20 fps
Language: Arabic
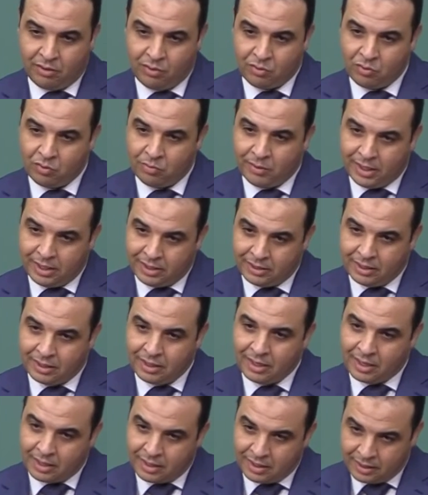الحكومة أيضا
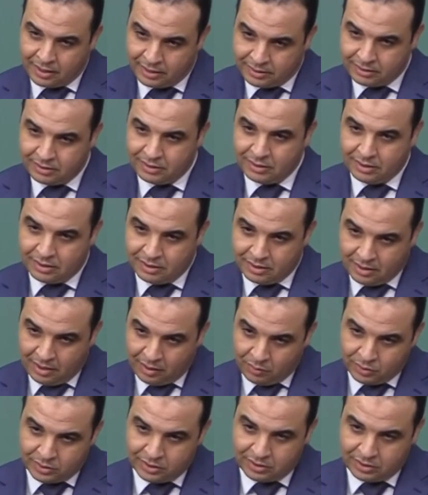قرارات نحو